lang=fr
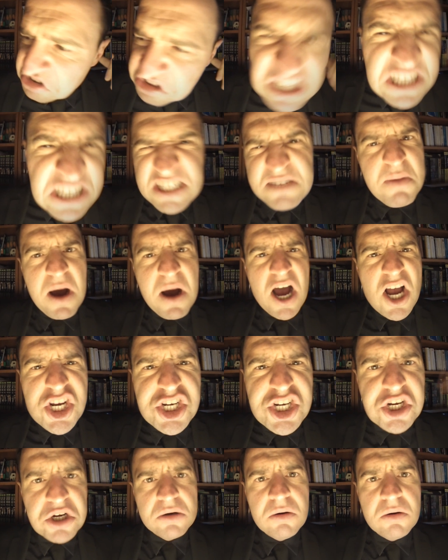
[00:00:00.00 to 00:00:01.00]
Des
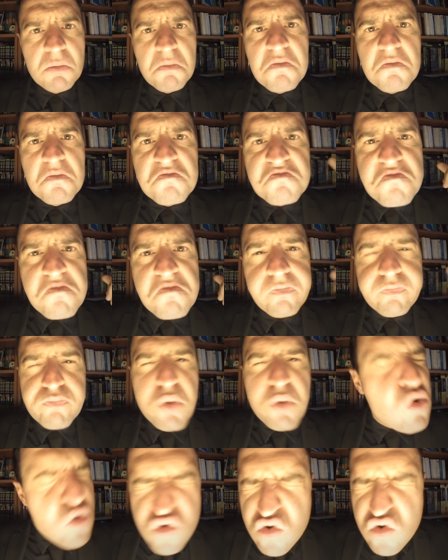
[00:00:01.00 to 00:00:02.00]
images
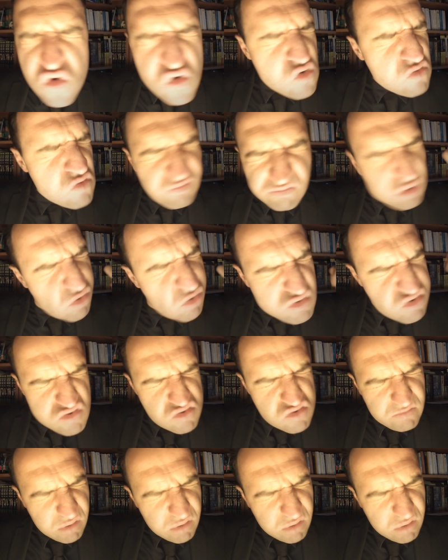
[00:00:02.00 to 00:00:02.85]
Beaucoup. beaucoup.